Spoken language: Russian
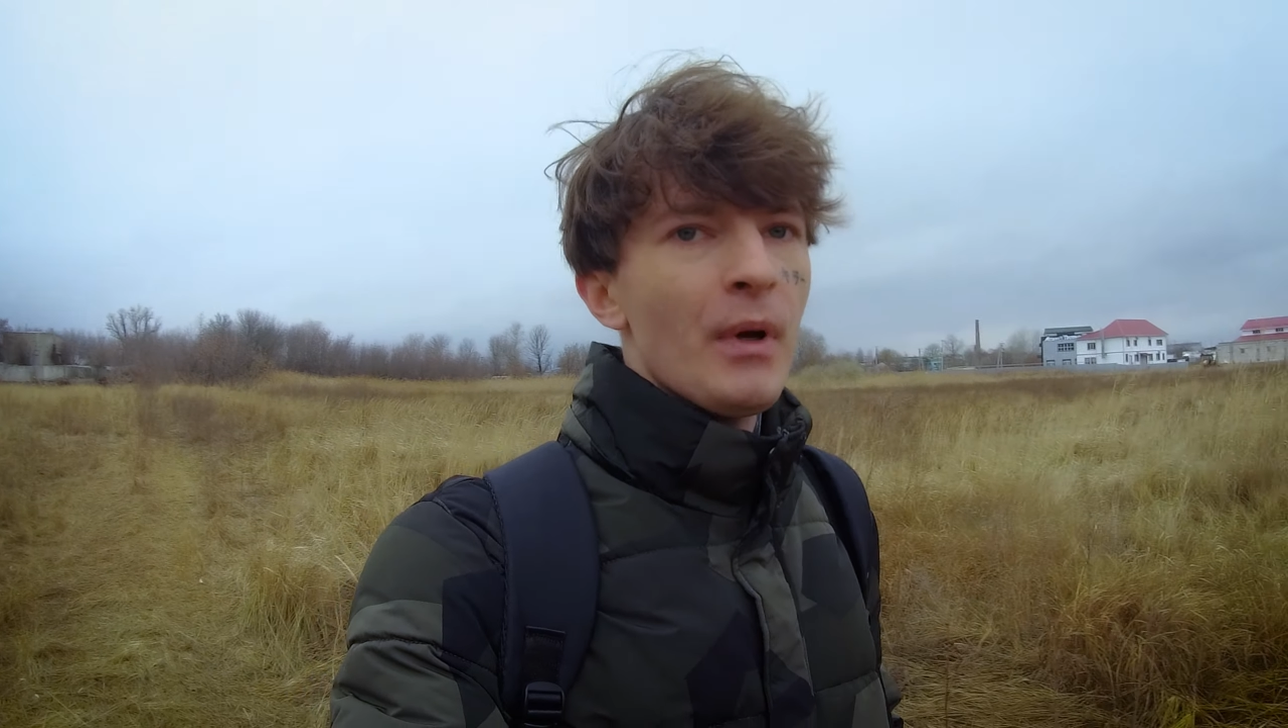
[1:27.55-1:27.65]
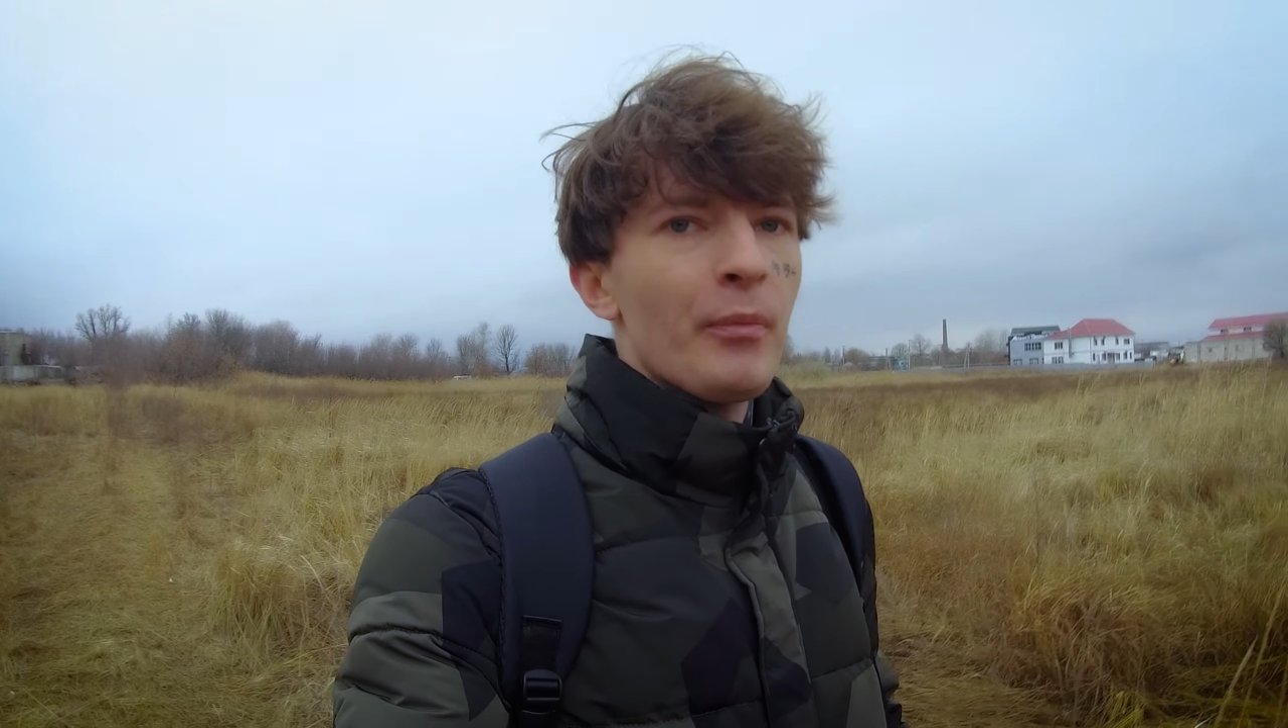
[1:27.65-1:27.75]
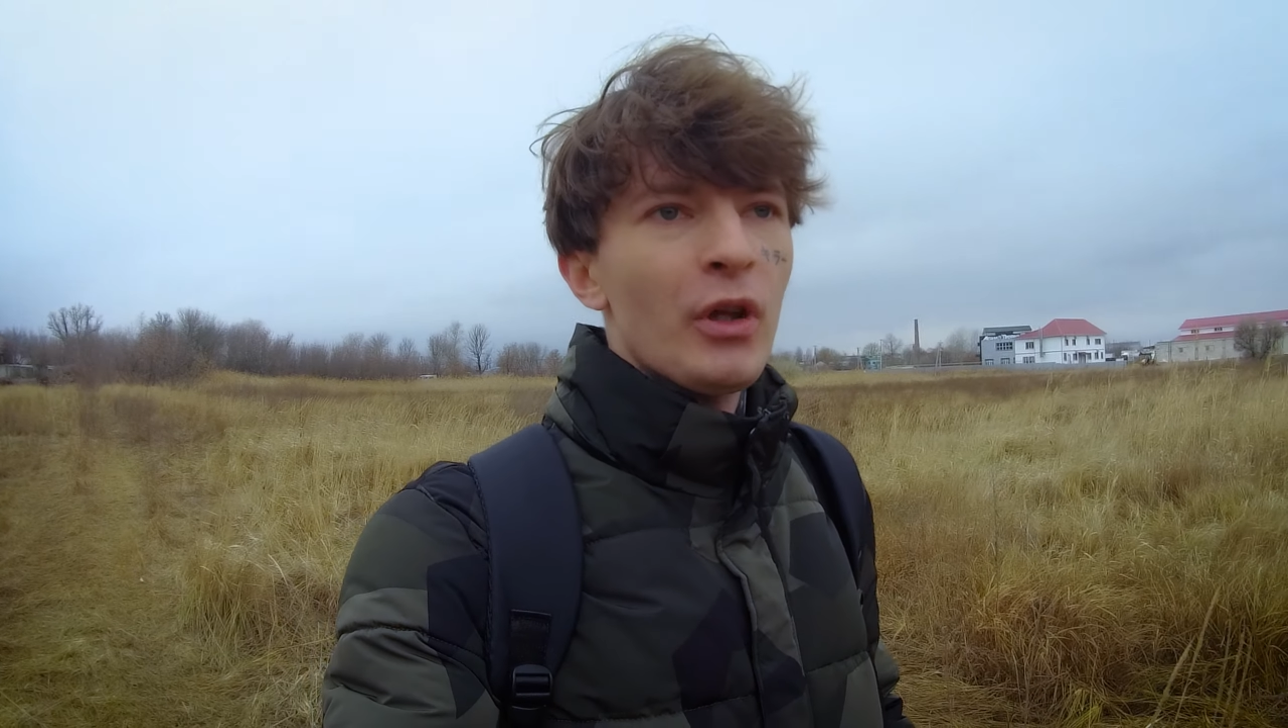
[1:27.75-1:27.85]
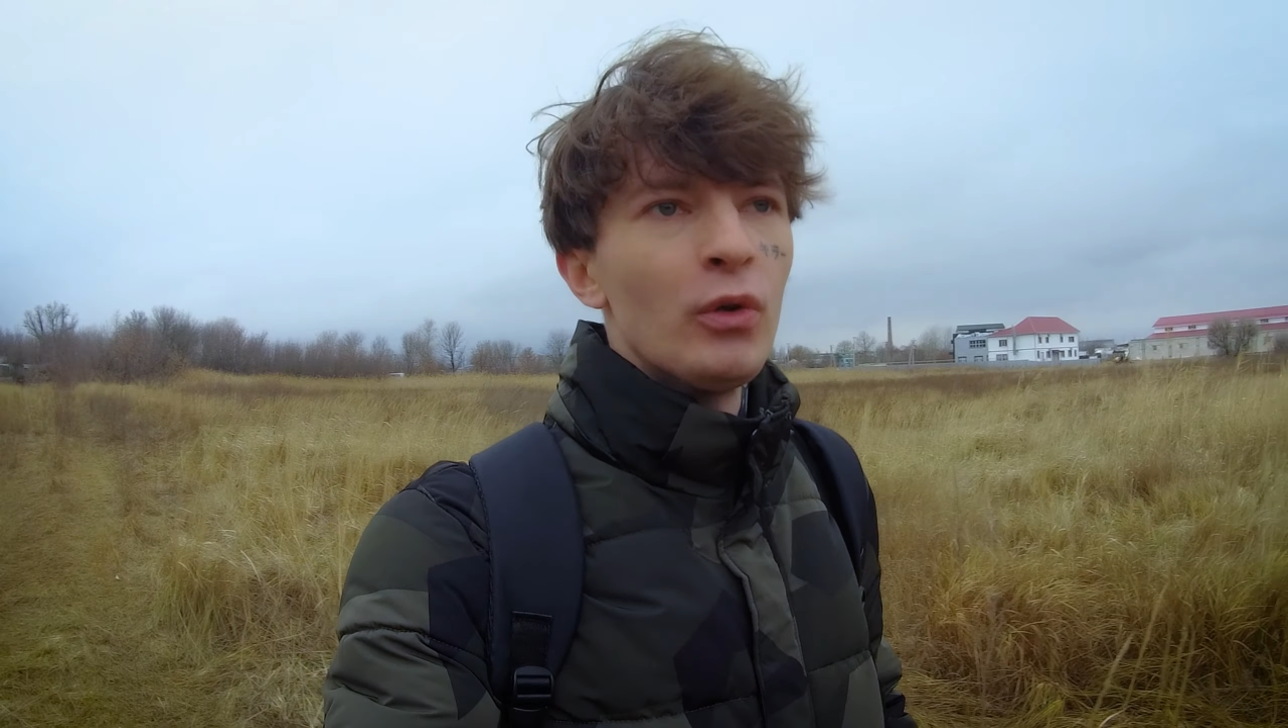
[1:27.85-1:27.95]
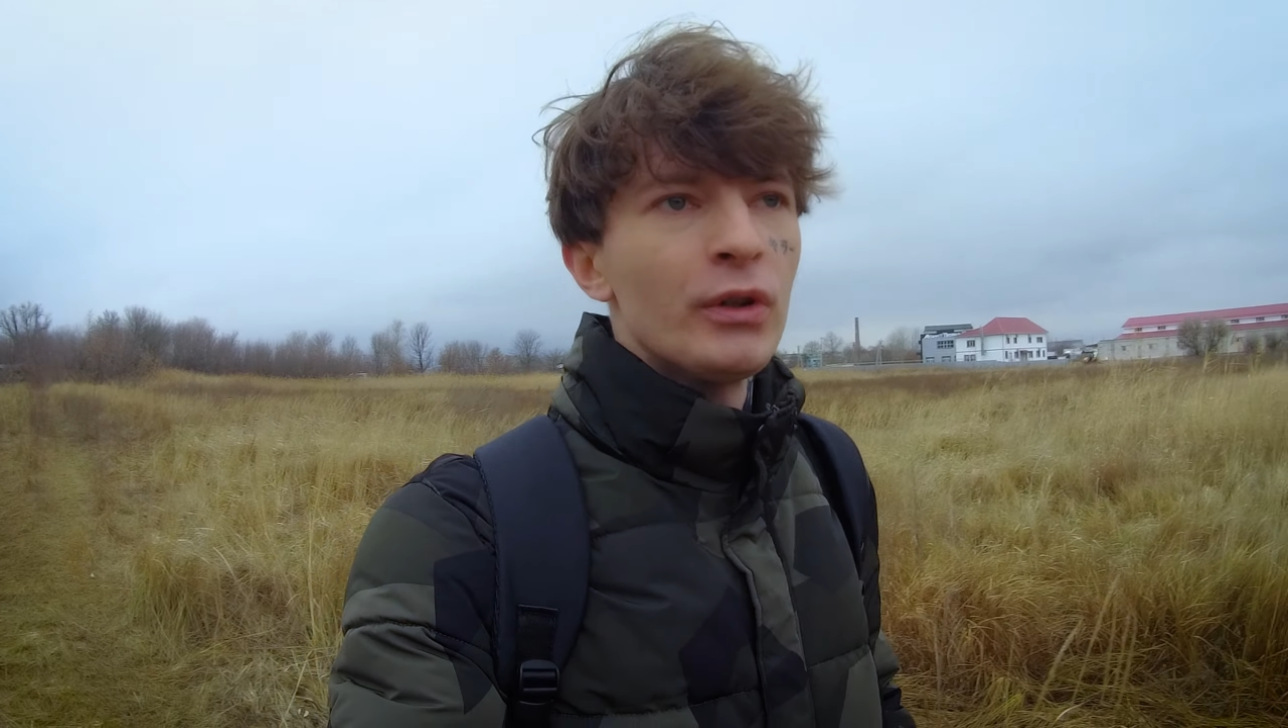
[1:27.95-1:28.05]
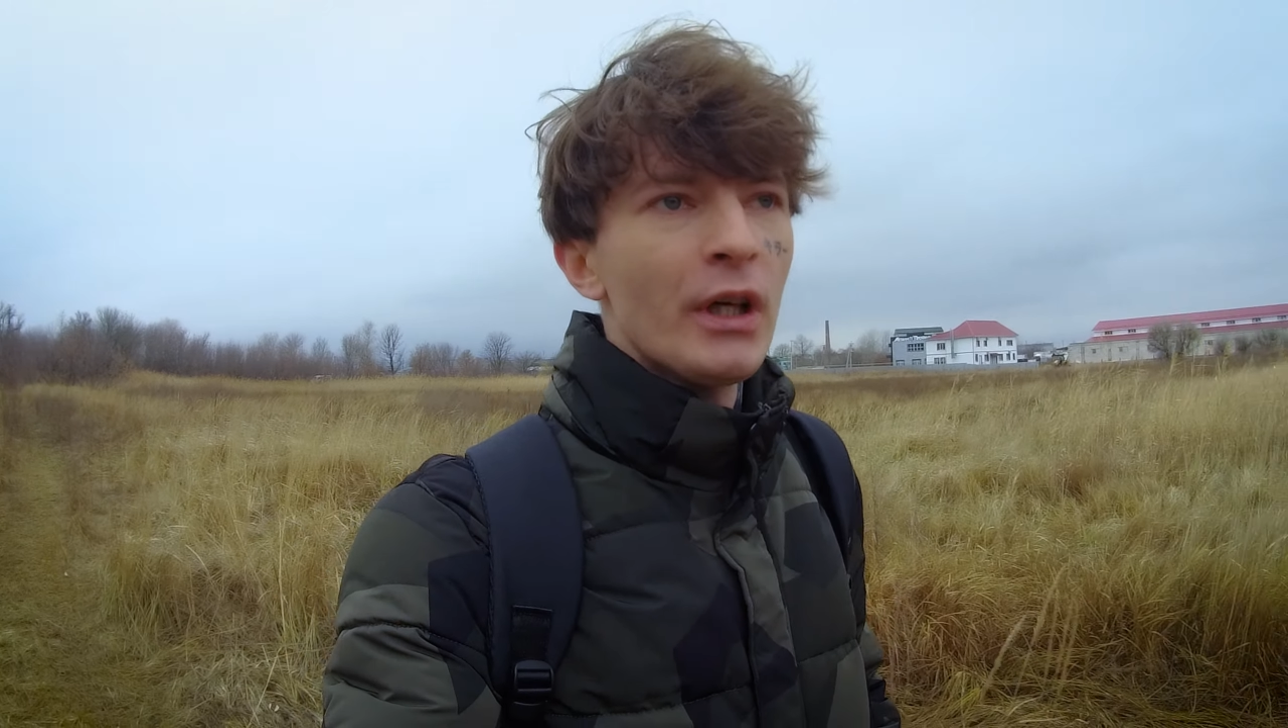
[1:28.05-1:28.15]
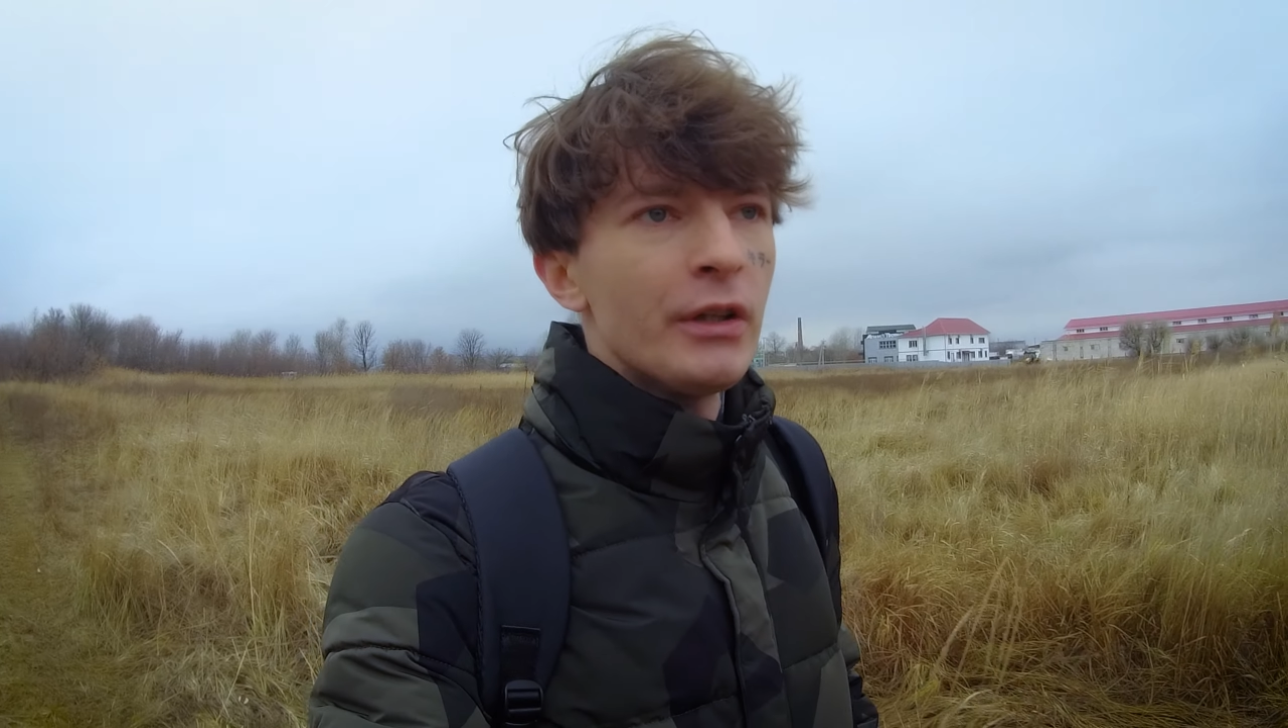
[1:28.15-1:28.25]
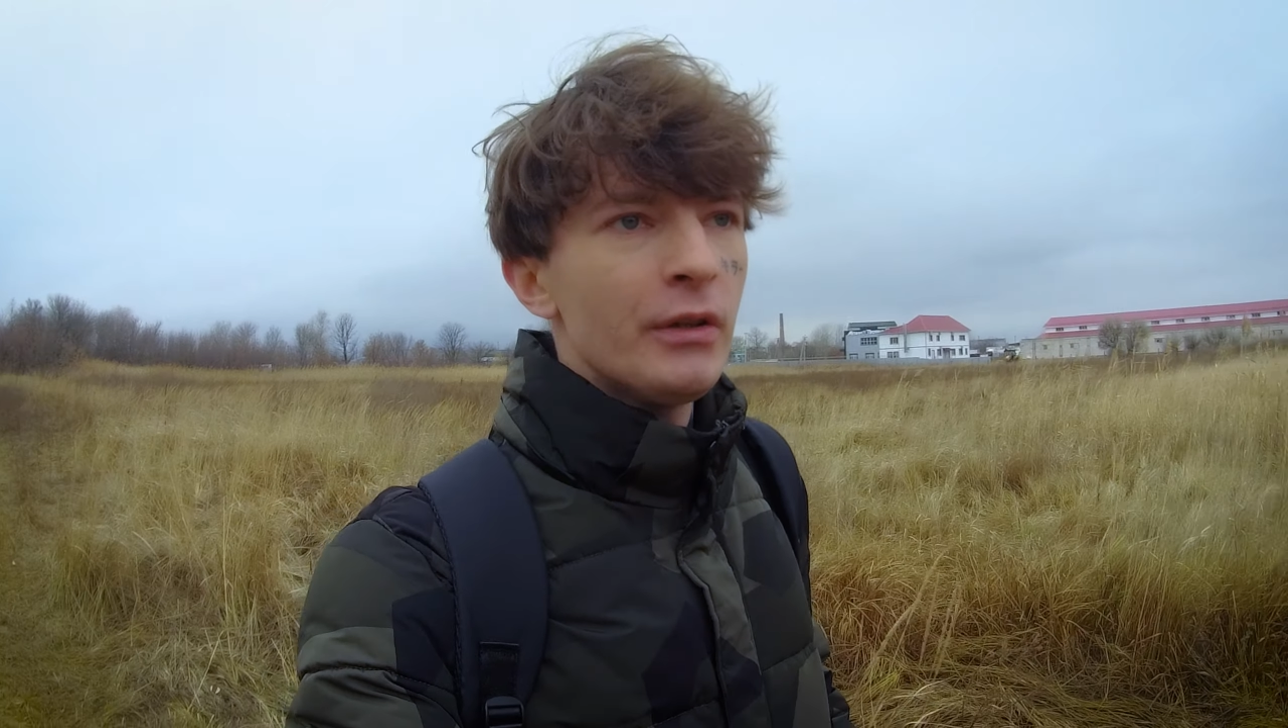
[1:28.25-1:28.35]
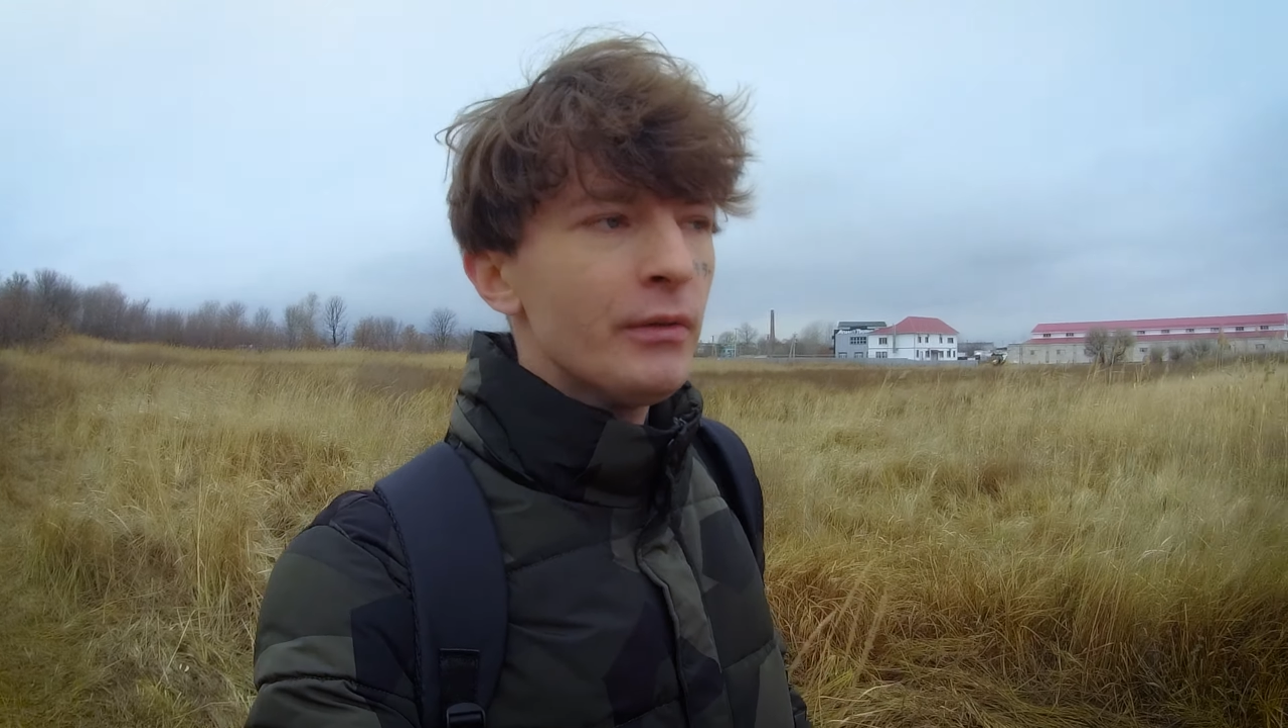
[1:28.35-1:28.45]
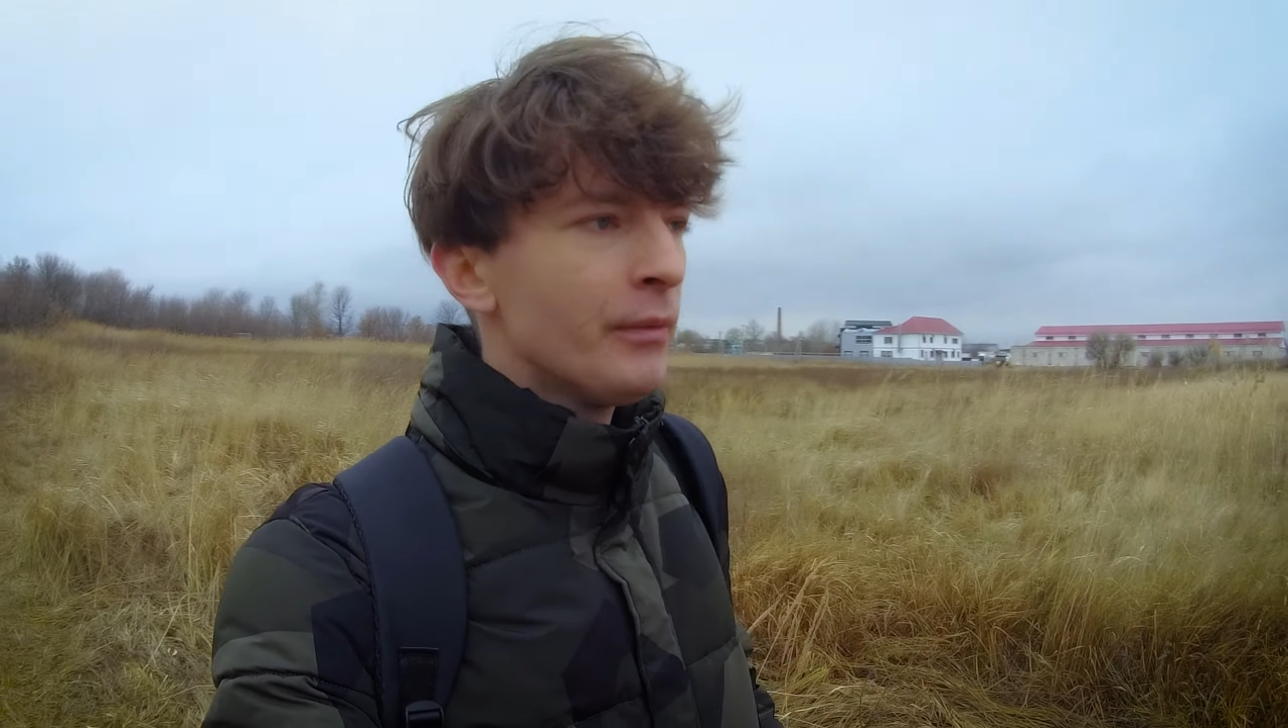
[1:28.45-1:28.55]
абсолютно
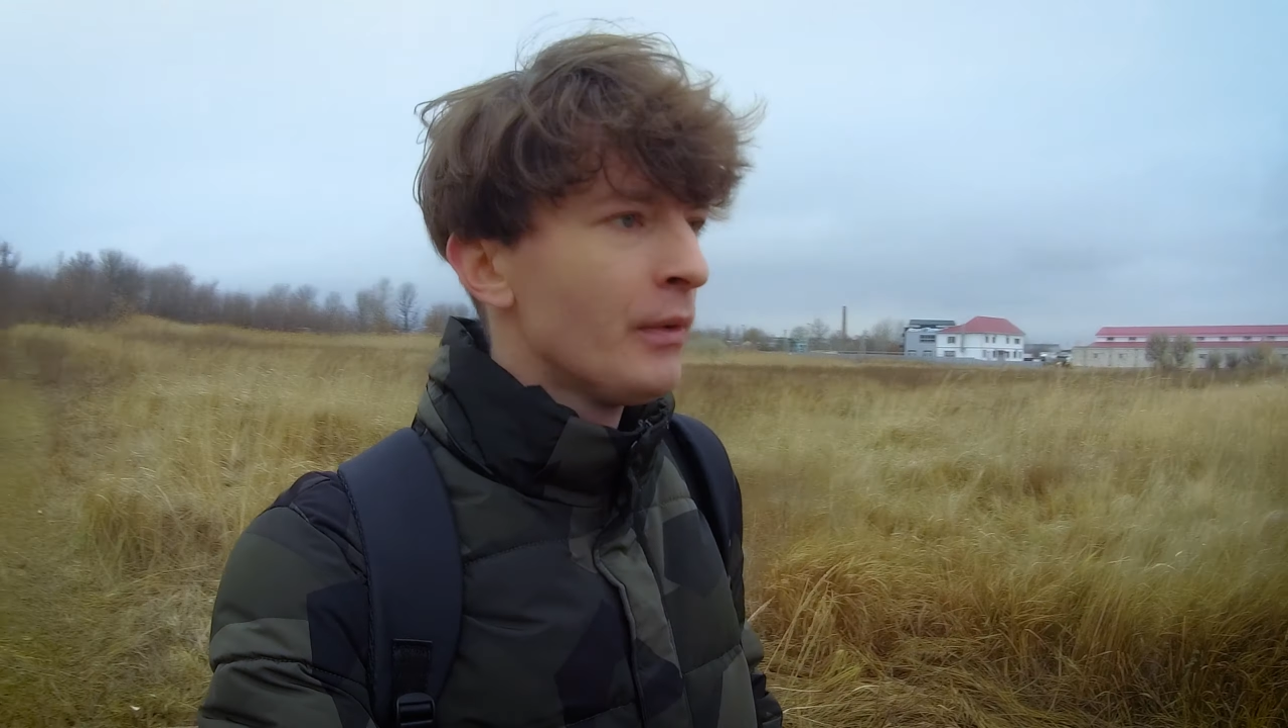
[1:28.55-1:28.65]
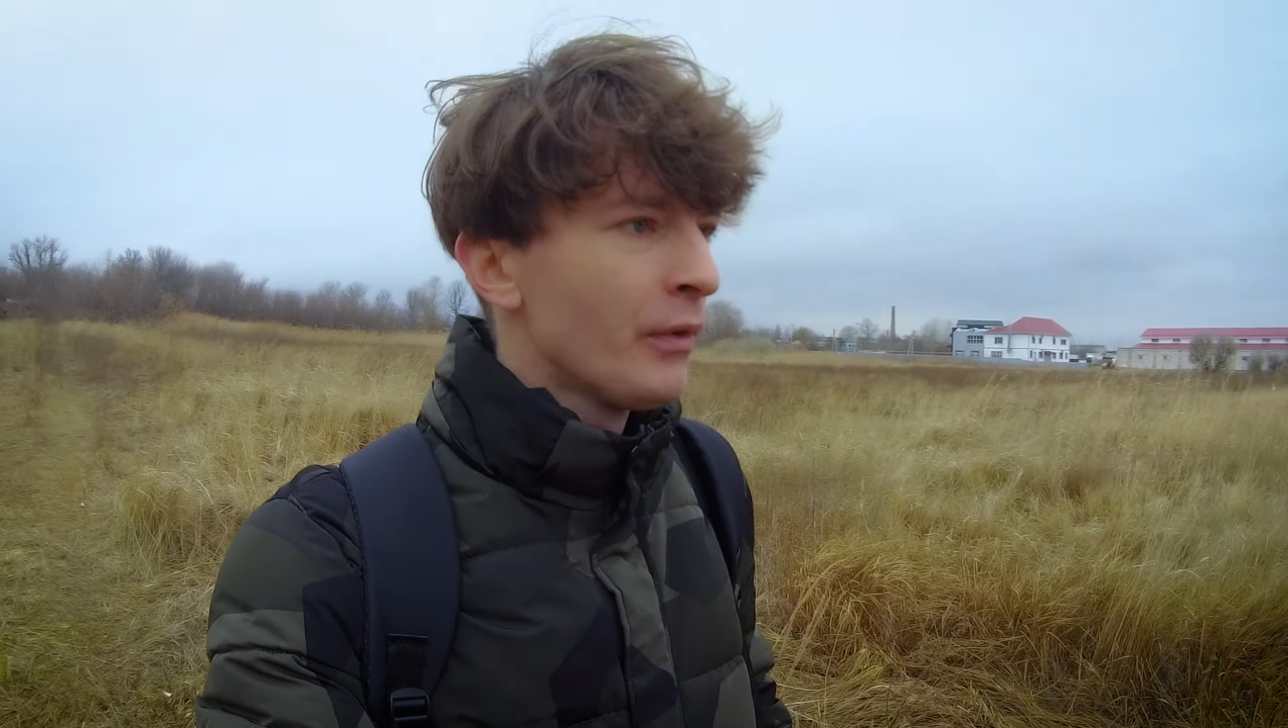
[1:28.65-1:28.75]
один